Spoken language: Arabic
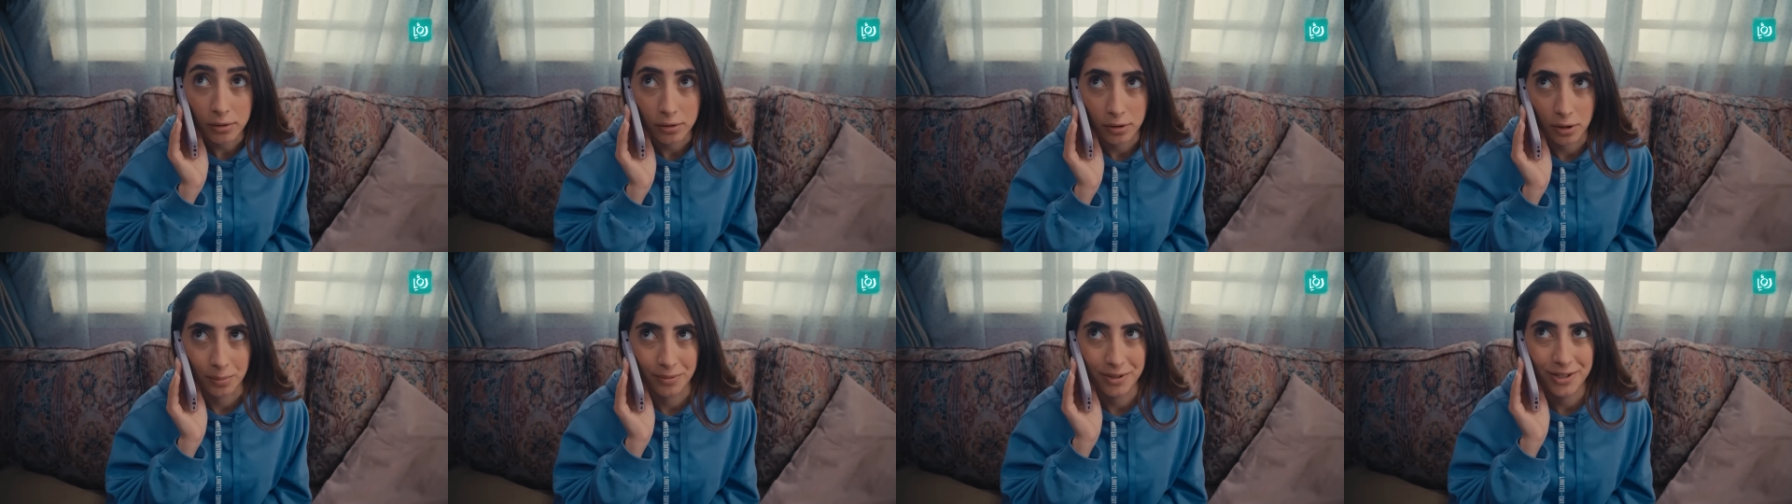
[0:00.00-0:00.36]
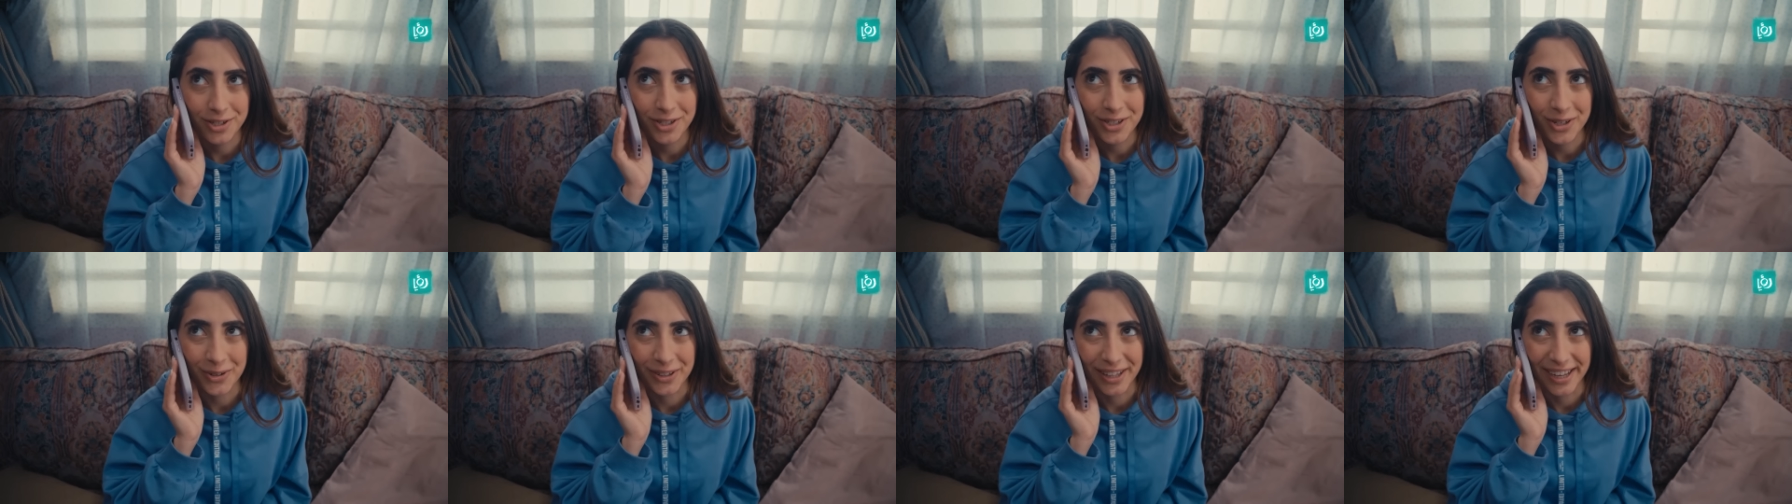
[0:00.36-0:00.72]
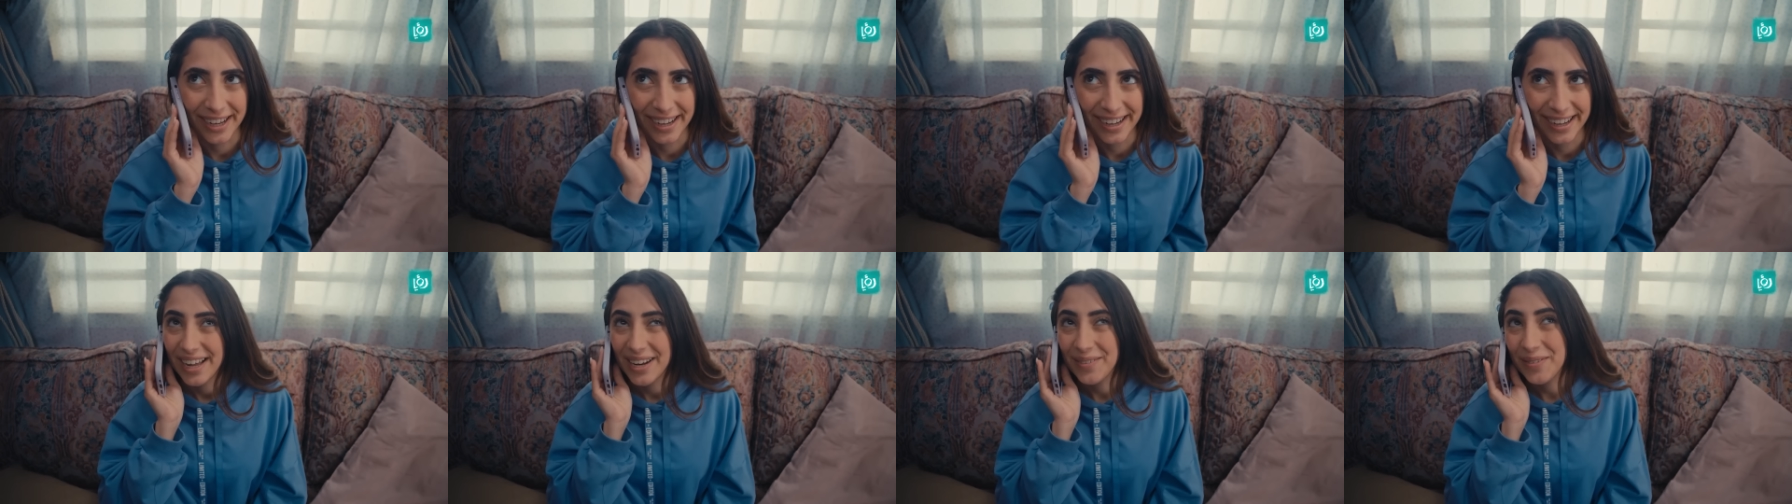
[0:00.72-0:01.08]
ضبط
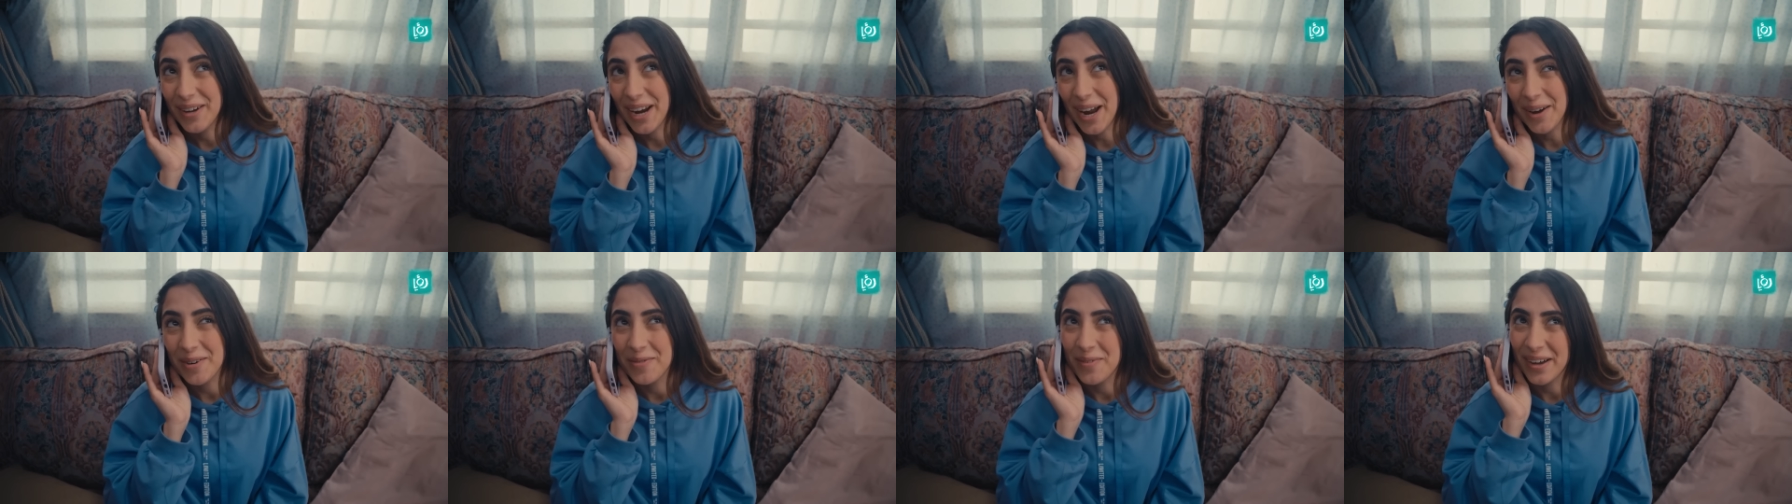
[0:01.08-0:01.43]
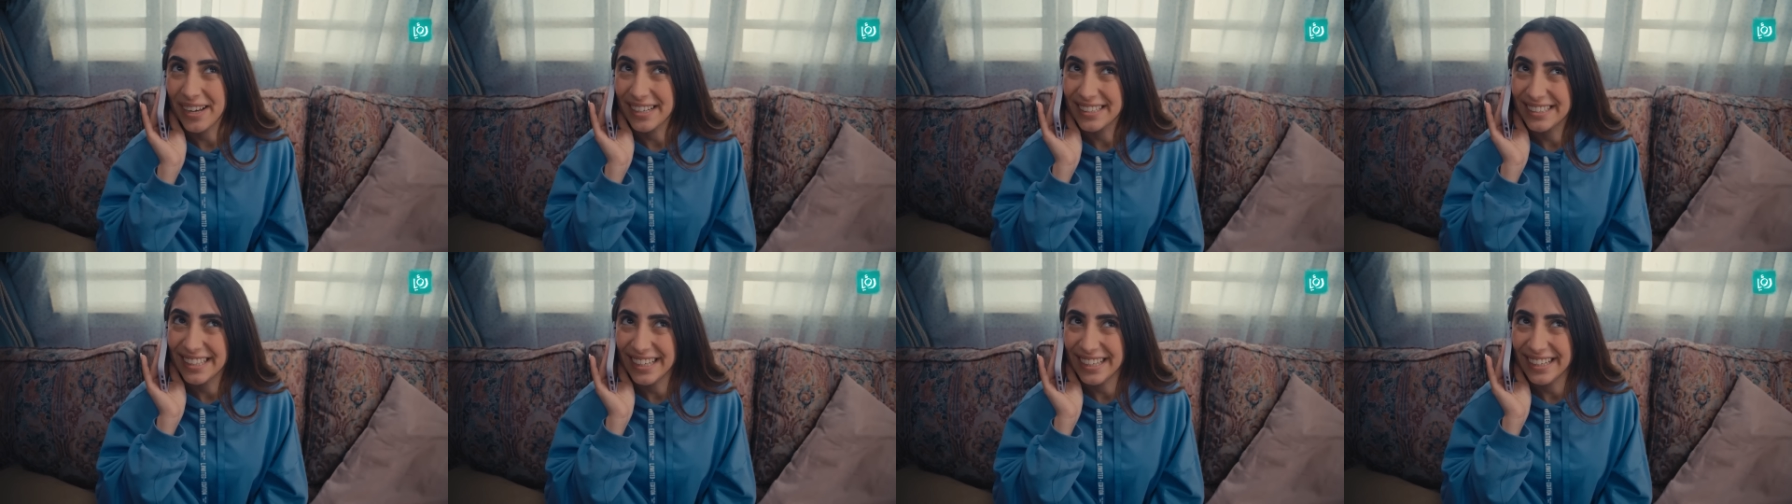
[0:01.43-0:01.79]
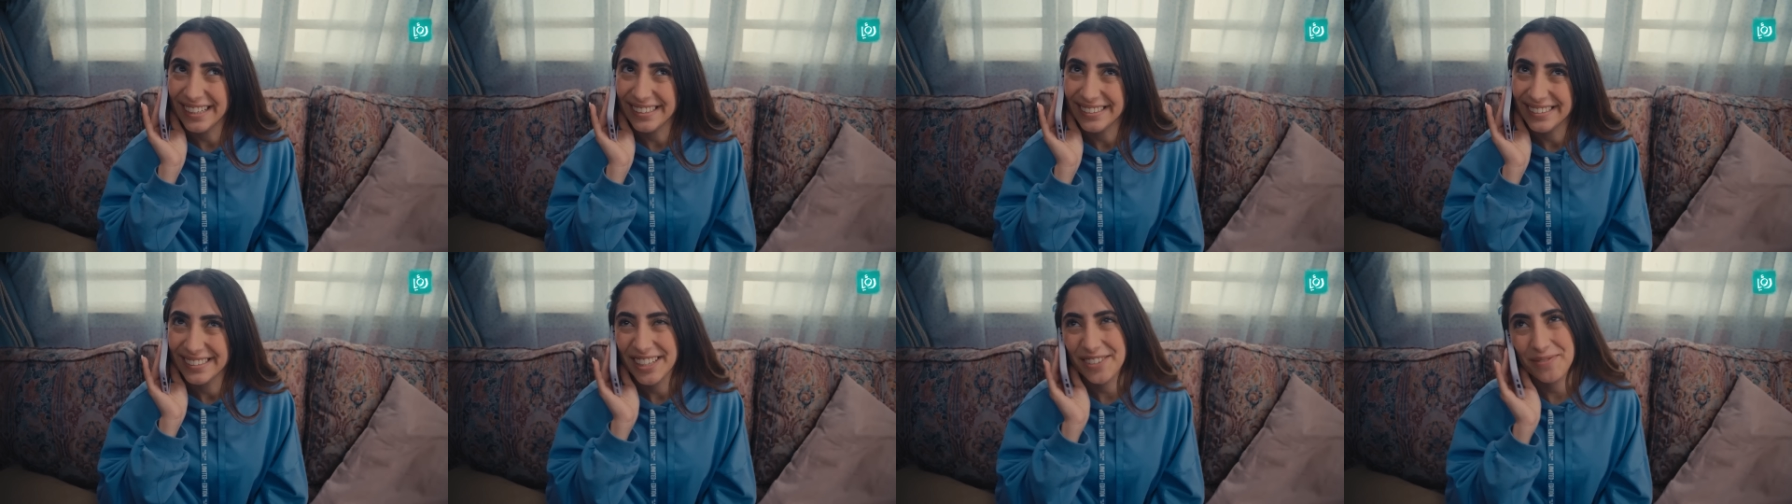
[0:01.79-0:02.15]
الجودة المرحبا معك
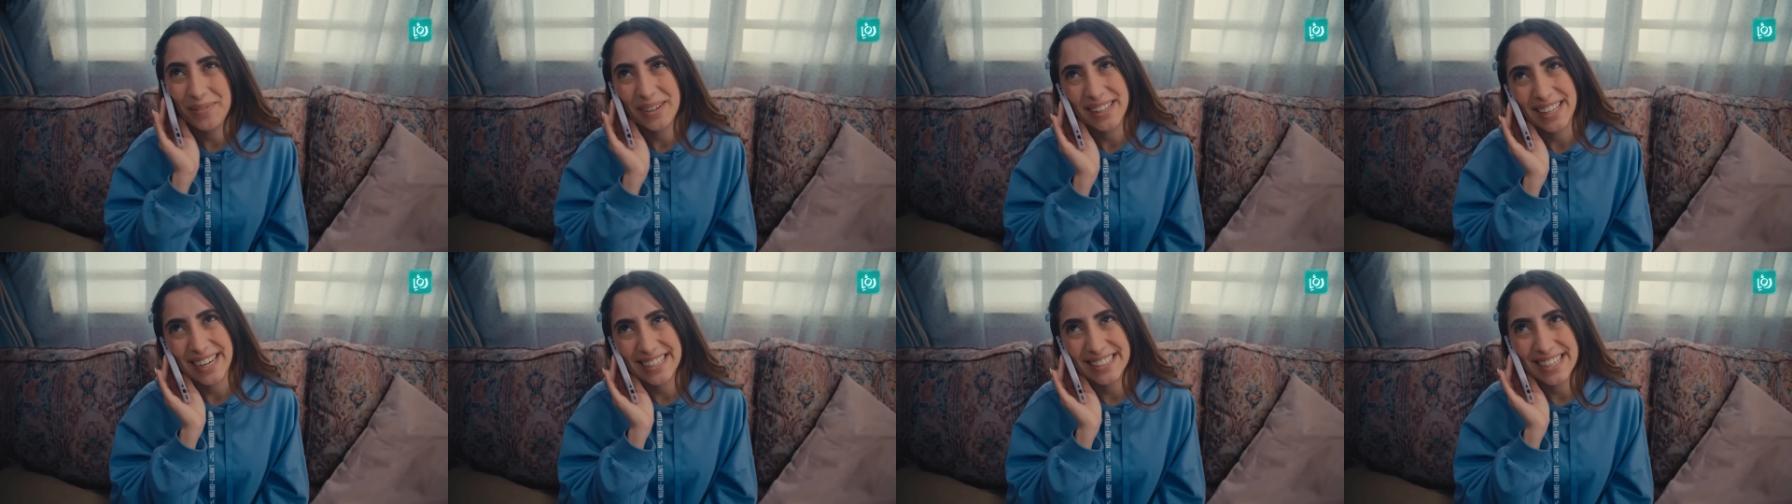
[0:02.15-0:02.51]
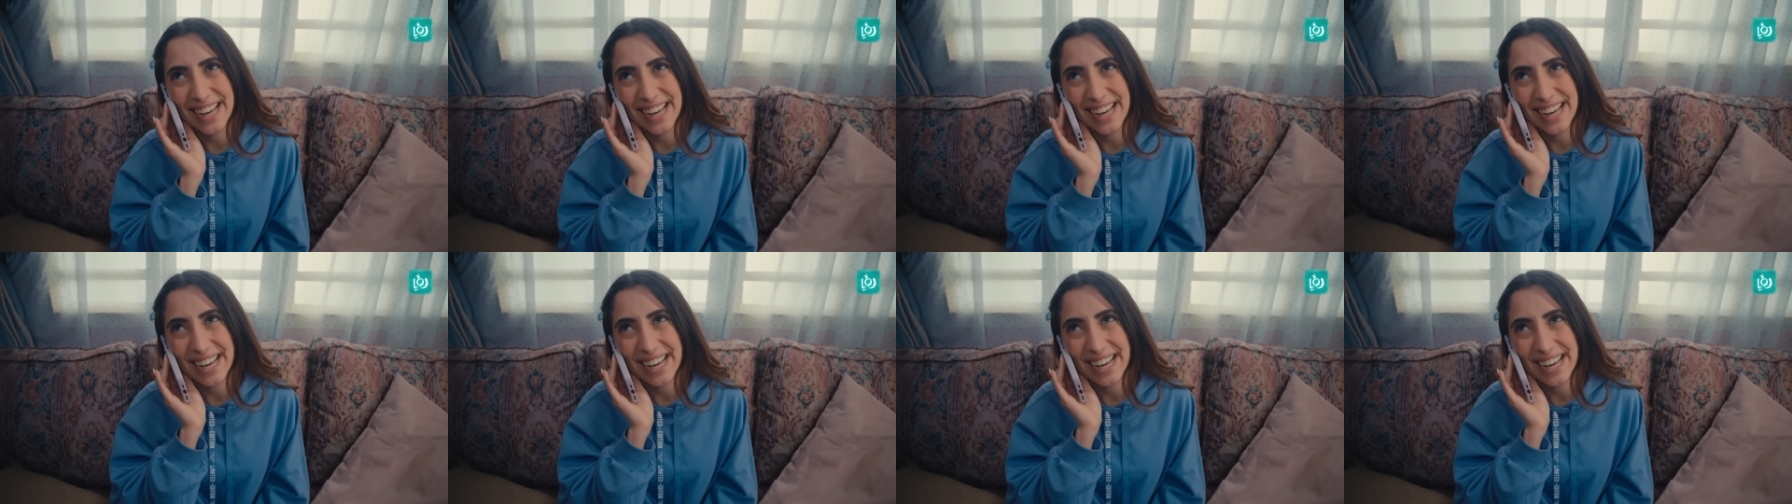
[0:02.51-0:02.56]
زينة كيف أقدر